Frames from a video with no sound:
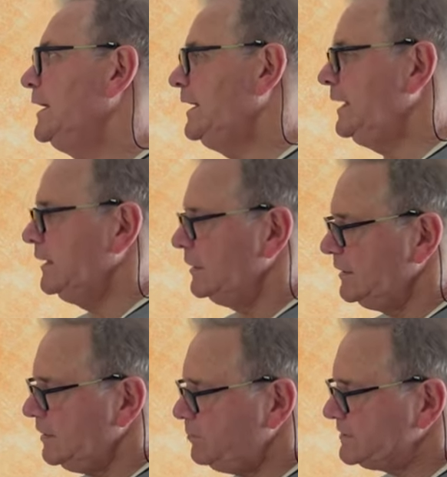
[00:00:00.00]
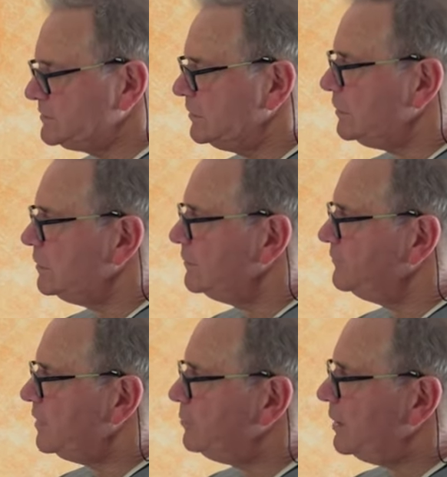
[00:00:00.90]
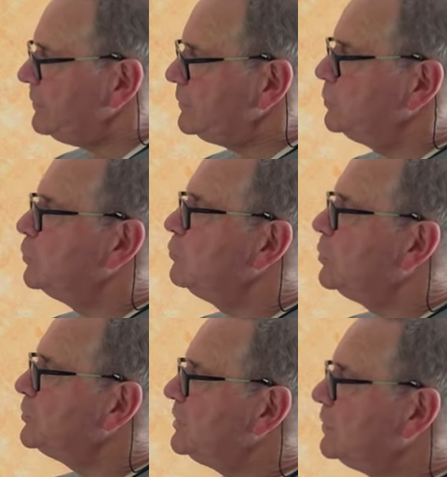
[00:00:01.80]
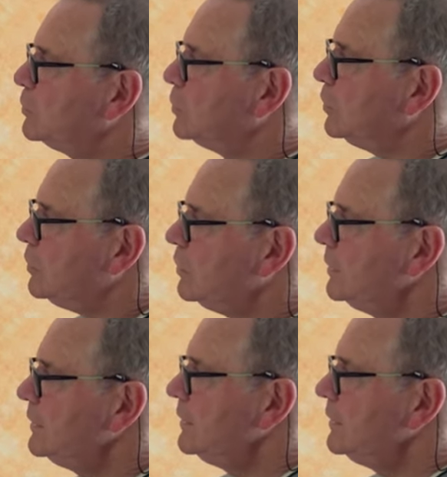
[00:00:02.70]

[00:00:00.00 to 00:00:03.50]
et l'épaisseur va permettre d'augmenter encore